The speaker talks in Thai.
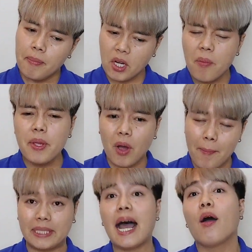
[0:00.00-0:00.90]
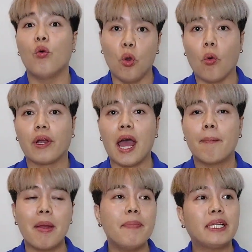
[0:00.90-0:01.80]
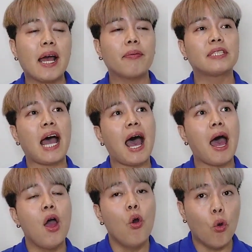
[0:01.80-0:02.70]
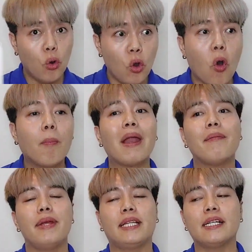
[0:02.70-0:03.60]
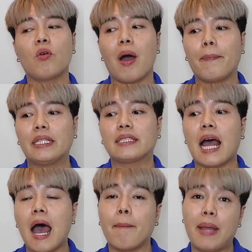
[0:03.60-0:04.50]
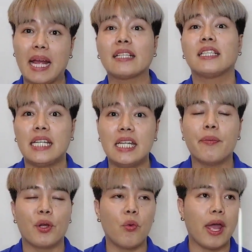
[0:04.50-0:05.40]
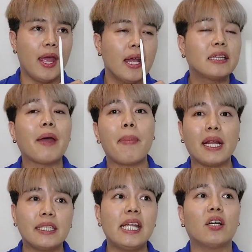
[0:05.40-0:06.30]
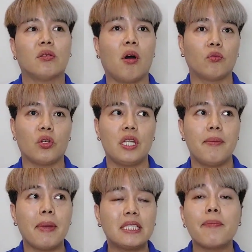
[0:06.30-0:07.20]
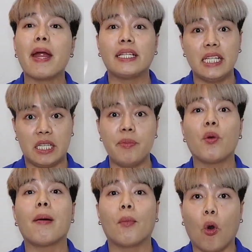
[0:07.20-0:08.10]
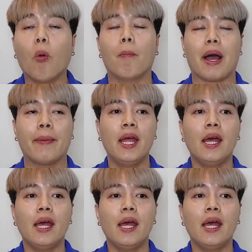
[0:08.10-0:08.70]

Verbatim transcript: มันก็มีความเป็นชาอูหลงนะ มันมีทั้งชาอูหลง มันมีทั้งความเป็นชาแบล็กทีมาด้วย แต่แบล็กทีของน้ำหอมตัวนี้ไม่ใช่แบล็กทีที่มีความขมครับ